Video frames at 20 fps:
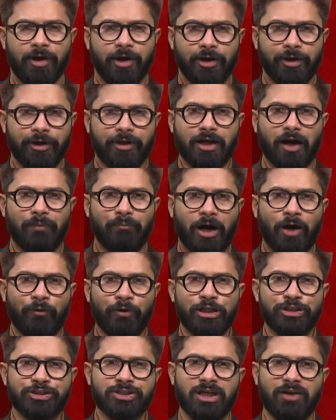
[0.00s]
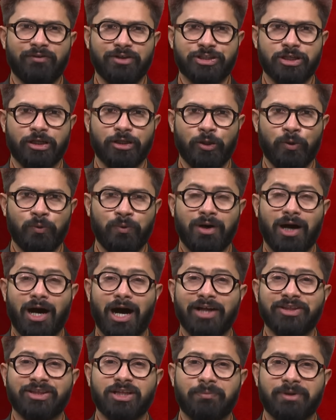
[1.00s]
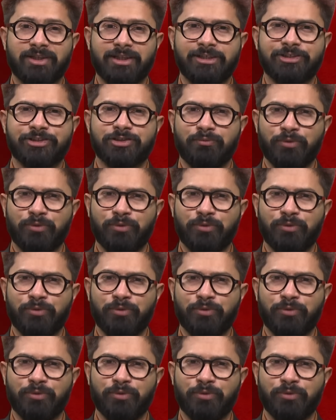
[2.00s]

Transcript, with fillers: ఇక మావోయిస్టుల విషయంలో ఆంధ్రప్రదేశ్